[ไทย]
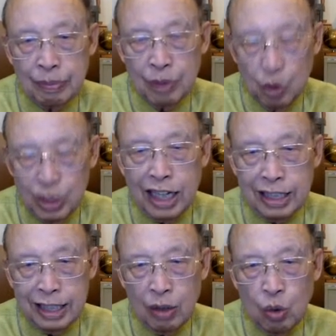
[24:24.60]
หูจักอี
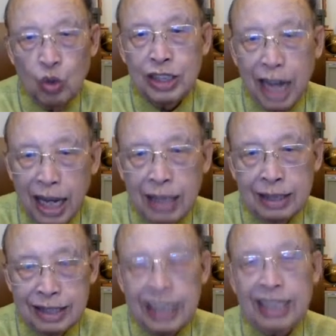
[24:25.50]
หยังหูจัก
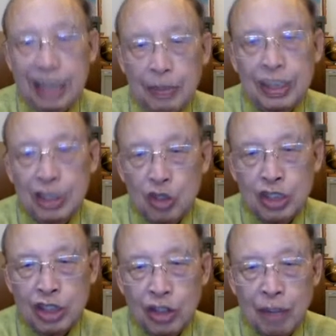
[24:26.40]
สิ่งที่พระเยซูคริสต์
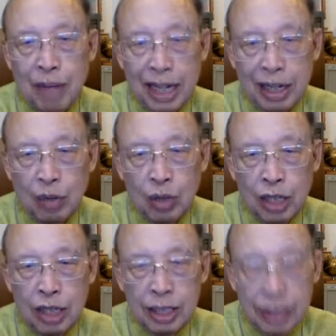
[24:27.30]
เจ้านำมาให้เฮา
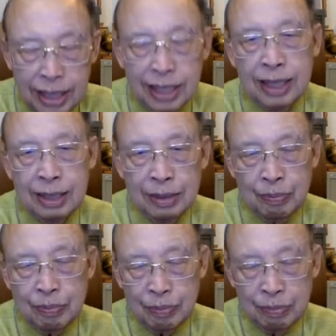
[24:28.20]
คือ
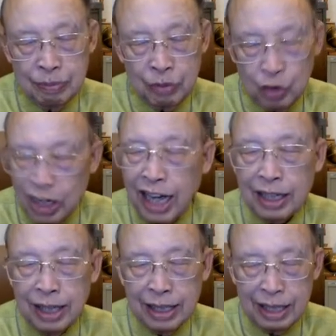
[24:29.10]
อยู่ในหัน
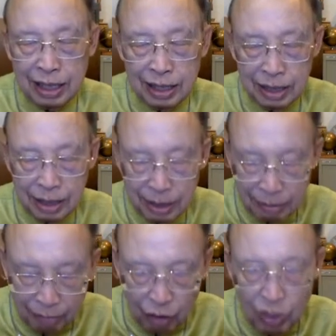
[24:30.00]
อาจารย์
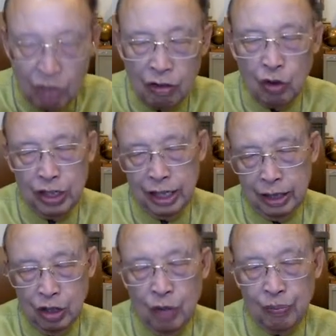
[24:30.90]
เว้าแล้วเว้าอีก
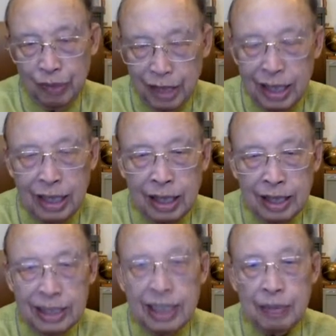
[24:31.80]
เนาะหนึ่ง
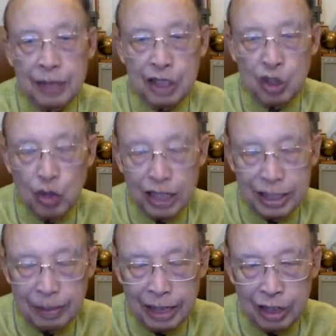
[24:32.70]
สิ่งที่พระเยซูเฮ็ด
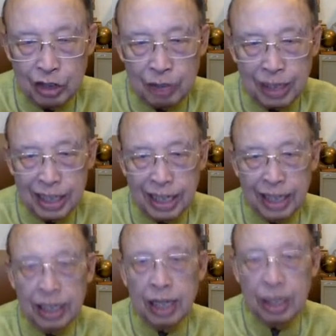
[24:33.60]
สำเร็จแล้วที่มันกันแขน
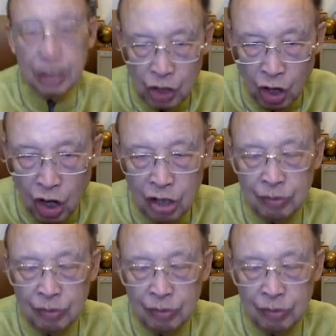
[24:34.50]
สอง